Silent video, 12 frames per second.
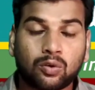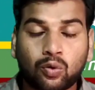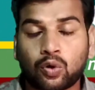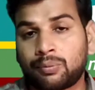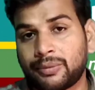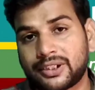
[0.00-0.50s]

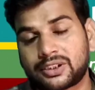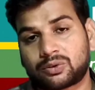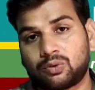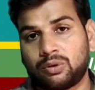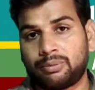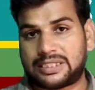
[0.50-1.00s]
गवर्नमेंट
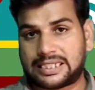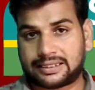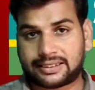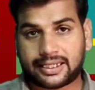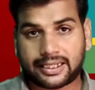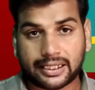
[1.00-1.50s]
स्कूल में
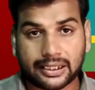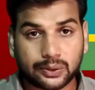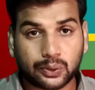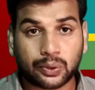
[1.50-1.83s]
जाता है